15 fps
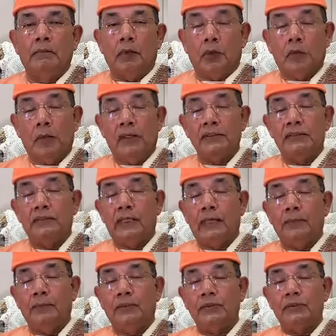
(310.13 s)
ভগবান
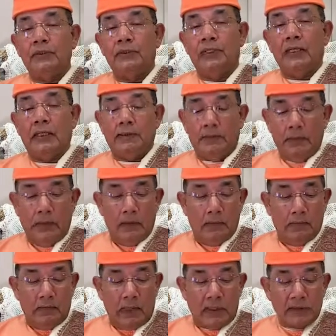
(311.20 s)
শ্রীরামকৃষ্ণদেব
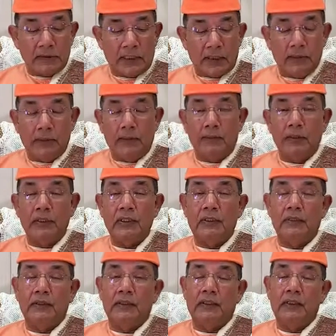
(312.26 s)
মা সারদা মণিক
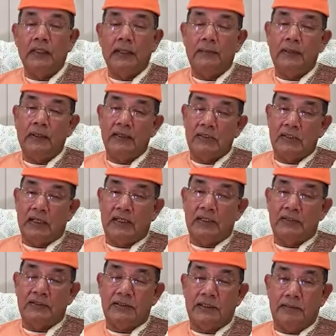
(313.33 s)
দেবীকে
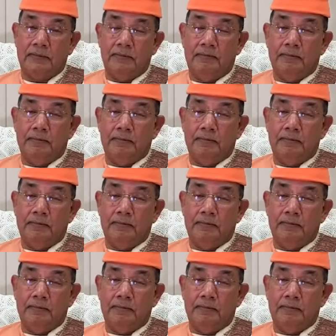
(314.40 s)
শেখাচ্ছেন